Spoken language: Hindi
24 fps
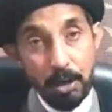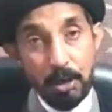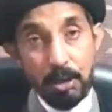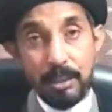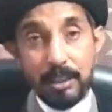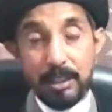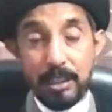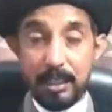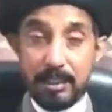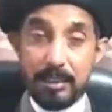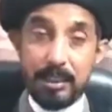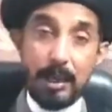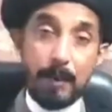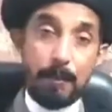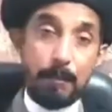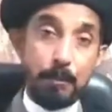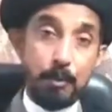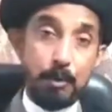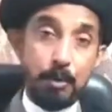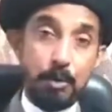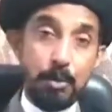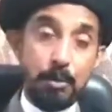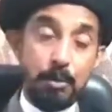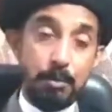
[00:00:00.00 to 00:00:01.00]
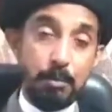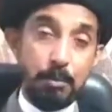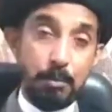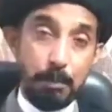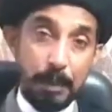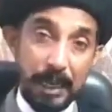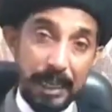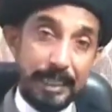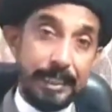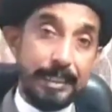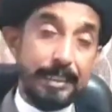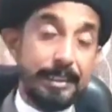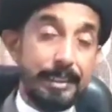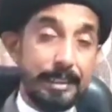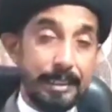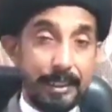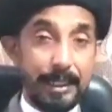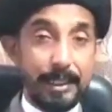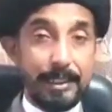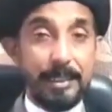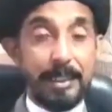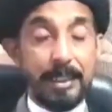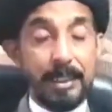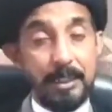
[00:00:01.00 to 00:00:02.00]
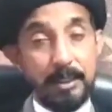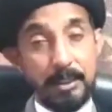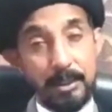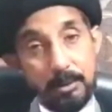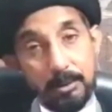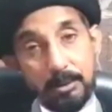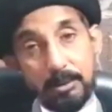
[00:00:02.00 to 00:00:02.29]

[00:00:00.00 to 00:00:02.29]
और किताब को बैंड किया जाए